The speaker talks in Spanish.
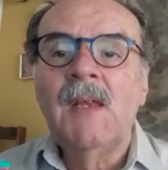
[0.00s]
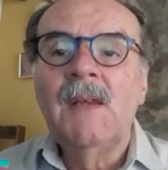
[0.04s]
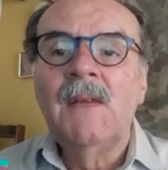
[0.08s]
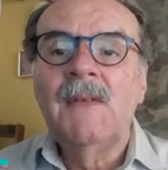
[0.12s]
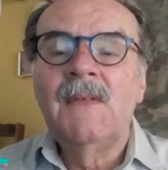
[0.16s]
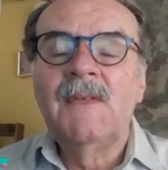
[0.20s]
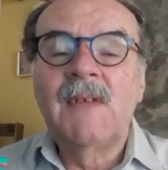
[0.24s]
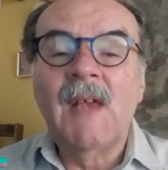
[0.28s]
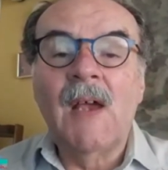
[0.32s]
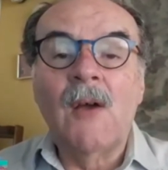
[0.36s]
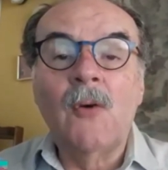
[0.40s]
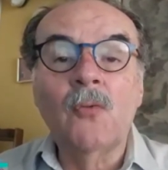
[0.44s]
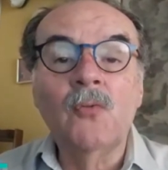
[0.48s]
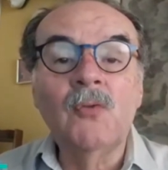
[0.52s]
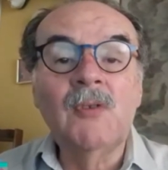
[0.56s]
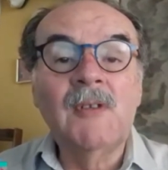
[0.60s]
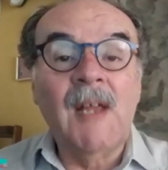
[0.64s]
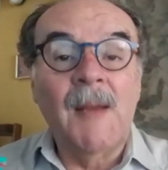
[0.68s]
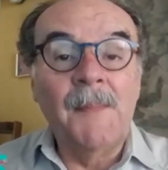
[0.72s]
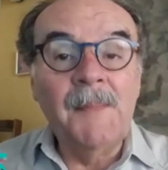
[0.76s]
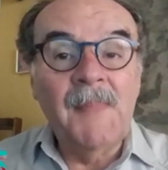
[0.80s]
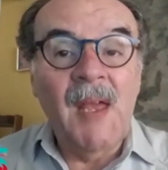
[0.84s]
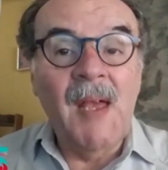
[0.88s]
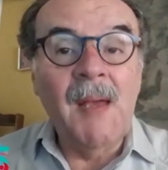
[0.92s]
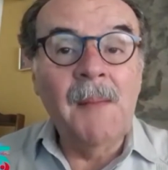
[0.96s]
Según
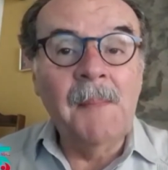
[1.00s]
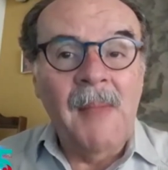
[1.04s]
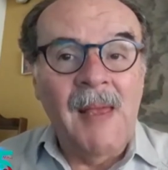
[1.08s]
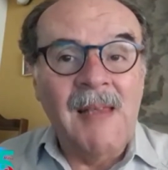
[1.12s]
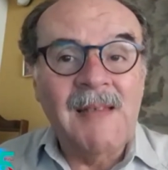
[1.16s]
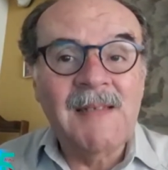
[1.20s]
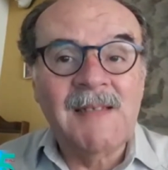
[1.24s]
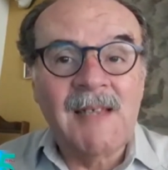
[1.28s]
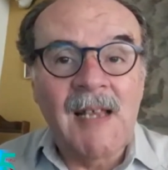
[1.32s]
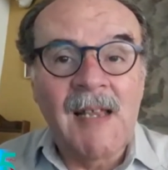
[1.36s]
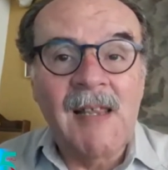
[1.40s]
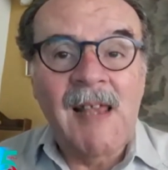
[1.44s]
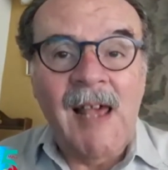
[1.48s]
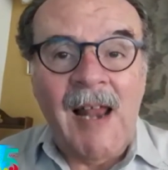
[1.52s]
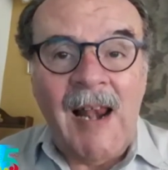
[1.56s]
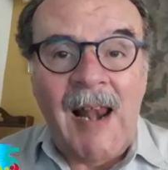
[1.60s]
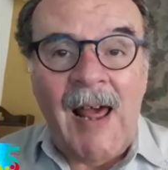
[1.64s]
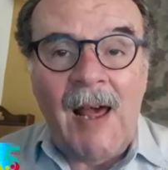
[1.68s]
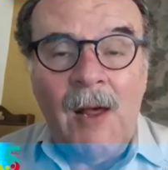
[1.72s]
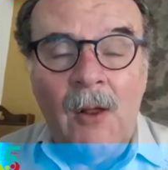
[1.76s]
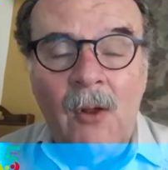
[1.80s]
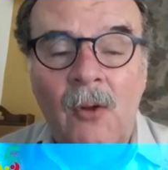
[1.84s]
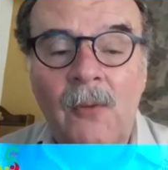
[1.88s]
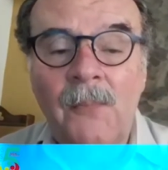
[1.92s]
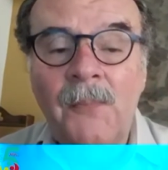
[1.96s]
también me han
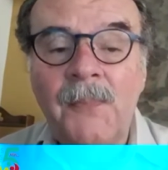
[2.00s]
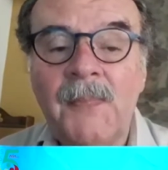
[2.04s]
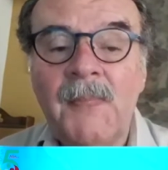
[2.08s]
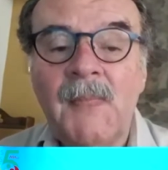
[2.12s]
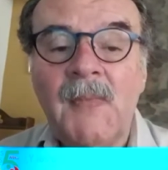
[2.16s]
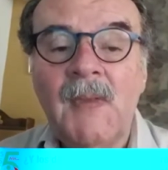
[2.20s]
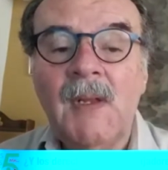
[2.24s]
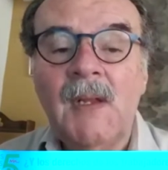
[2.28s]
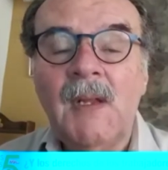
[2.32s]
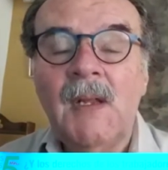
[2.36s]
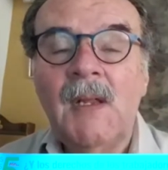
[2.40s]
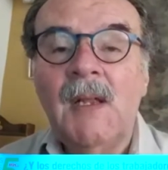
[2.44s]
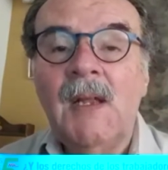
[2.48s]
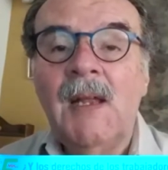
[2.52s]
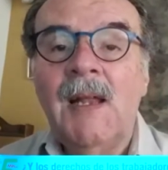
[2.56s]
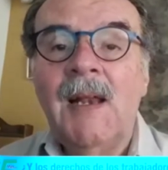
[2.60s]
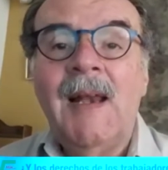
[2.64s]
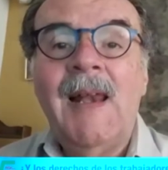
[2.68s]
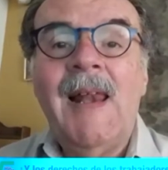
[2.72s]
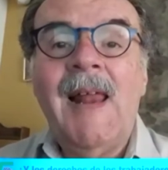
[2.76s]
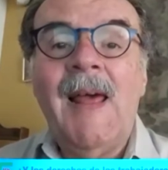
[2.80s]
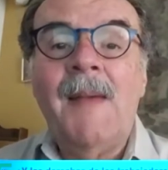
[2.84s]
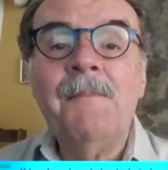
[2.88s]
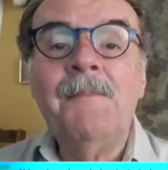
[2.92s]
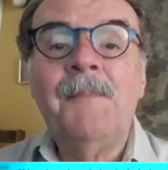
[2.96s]
señalado,
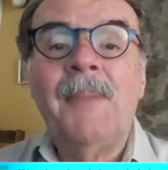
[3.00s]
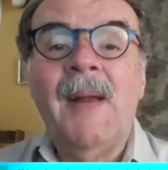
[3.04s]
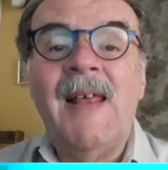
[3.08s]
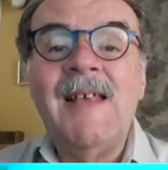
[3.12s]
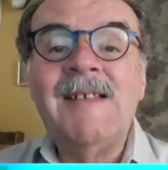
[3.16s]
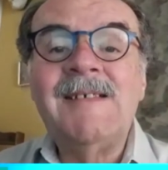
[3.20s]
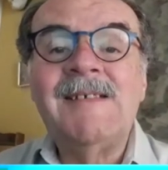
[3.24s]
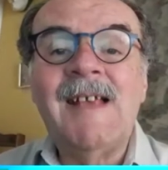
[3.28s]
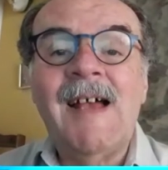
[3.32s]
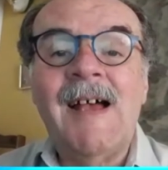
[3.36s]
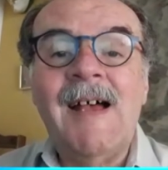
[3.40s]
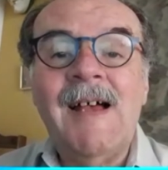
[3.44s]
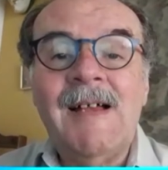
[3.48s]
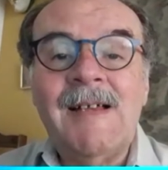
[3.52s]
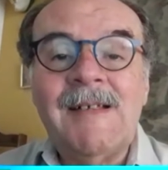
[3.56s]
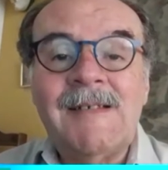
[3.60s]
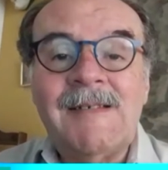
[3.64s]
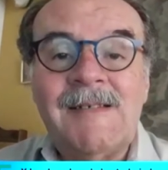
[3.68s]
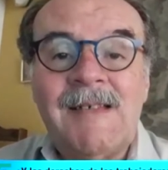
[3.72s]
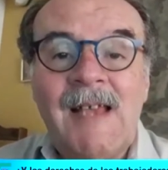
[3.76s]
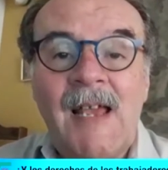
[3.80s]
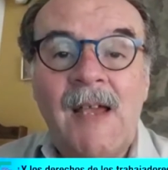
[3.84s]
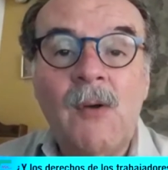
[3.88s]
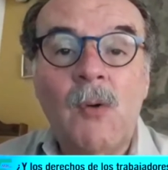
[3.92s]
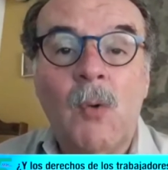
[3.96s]
la empresa
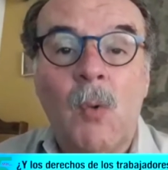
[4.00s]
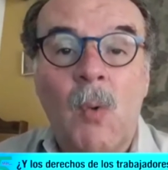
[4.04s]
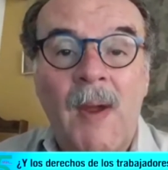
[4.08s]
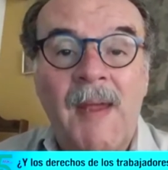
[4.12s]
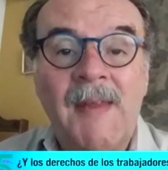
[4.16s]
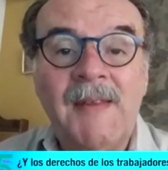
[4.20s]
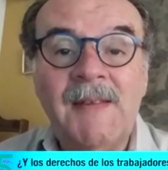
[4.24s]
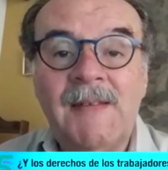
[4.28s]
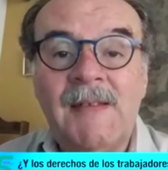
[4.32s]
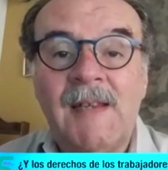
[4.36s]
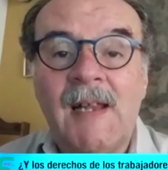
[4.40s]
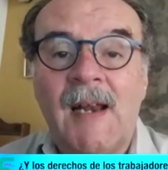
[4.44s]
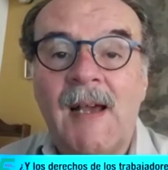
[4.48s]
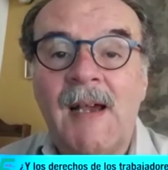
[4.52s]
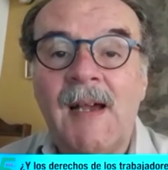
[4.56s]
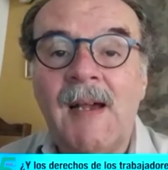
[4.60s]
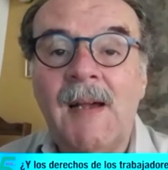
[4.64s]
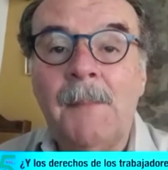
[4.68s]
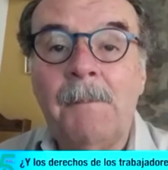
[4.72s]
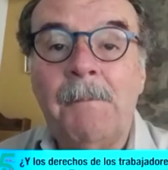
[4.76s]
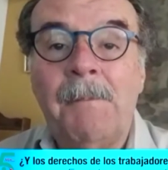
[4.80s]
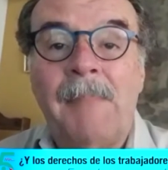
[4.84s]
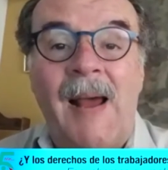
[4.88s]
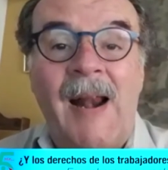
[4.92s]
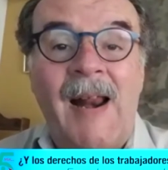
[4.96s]
se
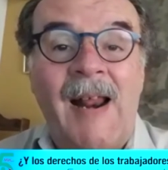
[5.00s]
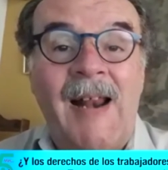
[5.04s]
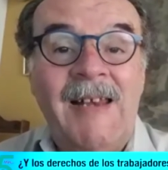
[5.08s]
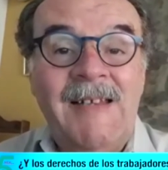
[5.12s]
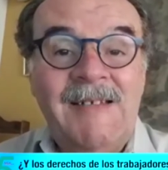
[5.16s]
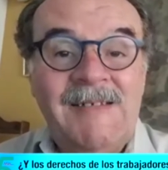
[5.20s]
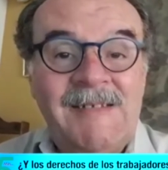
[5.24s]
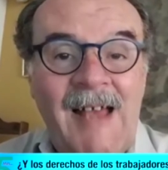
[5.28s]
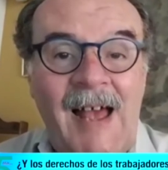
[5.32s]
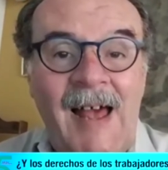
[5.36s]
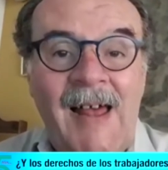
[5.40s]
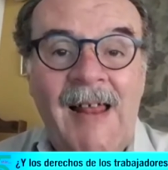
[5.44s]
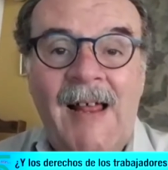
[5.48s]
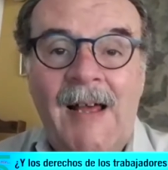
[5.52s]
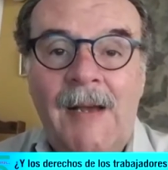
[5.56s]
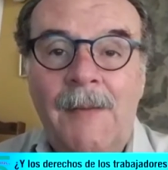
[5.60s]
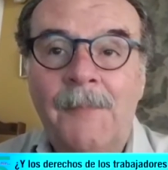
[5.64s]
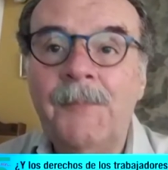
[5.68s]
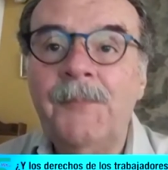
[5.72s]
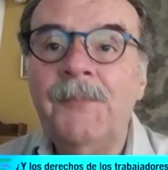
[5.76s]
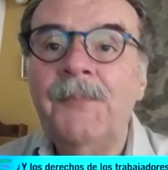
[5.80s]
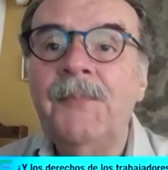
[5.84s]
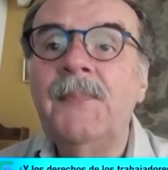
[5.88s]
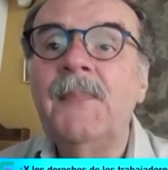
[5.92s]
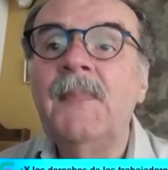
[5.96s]
encuentra
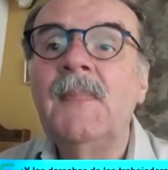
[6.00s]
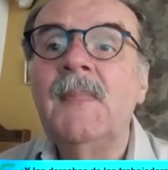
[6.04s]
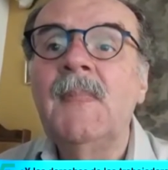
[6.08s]
paralizada